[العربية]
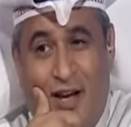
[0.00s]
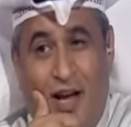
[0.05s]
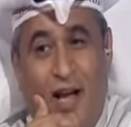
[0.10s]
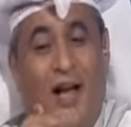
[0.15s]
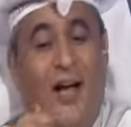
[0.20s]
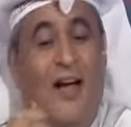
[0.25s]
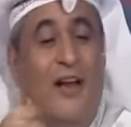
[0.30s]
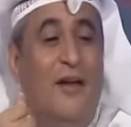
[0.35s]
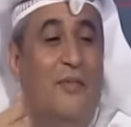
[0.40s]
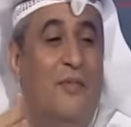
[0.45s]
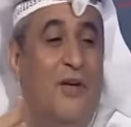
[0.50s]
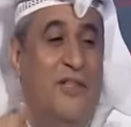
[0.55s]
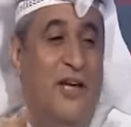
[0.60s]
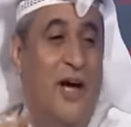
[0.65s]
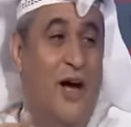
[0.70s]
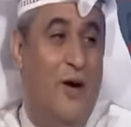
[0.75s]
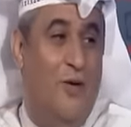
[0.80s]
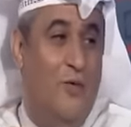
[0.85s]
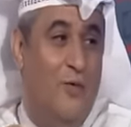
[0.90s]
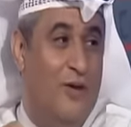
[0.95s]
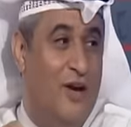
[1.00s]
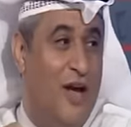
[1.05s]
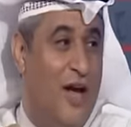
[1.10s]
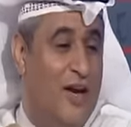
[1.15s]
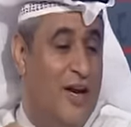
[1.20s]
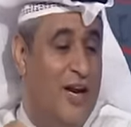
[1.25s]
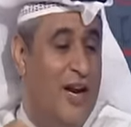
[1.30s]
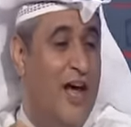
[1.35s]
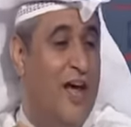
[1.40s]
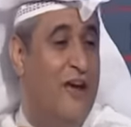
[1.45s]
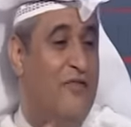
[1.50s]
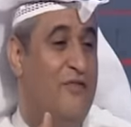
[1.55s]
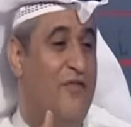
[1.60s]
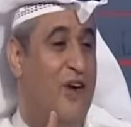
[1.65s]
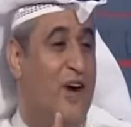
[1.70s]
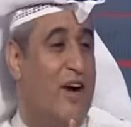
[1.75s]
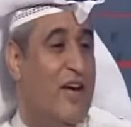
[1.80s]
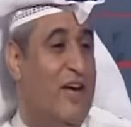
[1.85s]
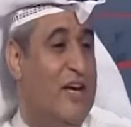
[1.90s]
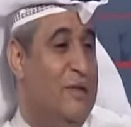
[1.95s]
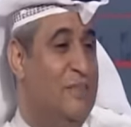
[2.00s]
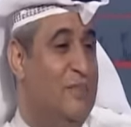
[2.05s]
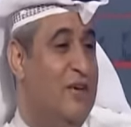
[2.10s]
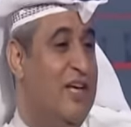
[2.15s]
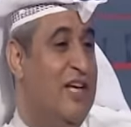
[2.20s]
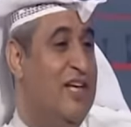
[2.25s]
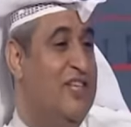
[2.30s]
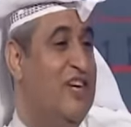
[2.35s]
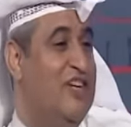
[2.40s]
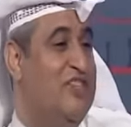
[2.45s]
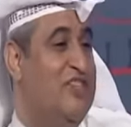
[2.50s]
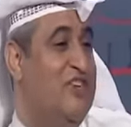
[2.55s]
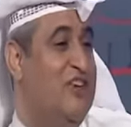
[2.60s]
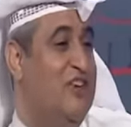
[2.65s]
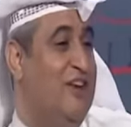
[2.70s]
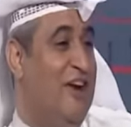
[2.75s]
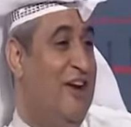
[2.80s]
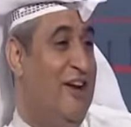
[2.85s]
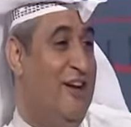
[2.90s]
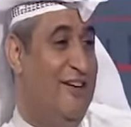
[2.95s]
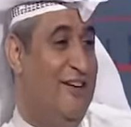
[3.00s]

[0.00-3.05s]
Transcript: انا بتعاون انا الان فرع من الجزيره